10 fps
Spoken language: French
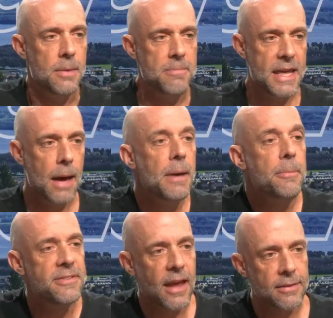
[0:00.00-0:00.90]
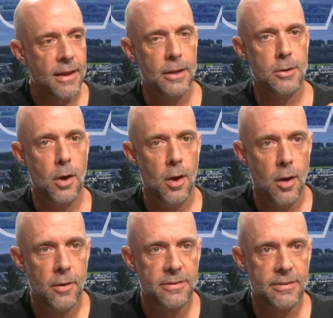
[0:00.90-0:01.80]
mais il y a même certaines,
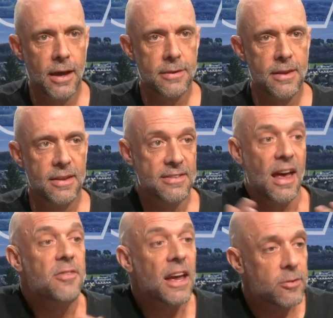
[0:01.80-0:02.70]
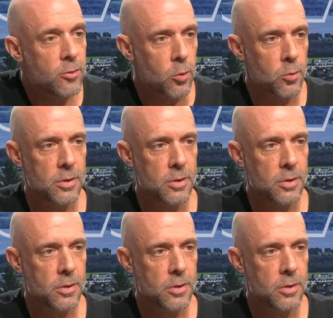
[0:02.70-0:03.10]
euh, certaines inversions au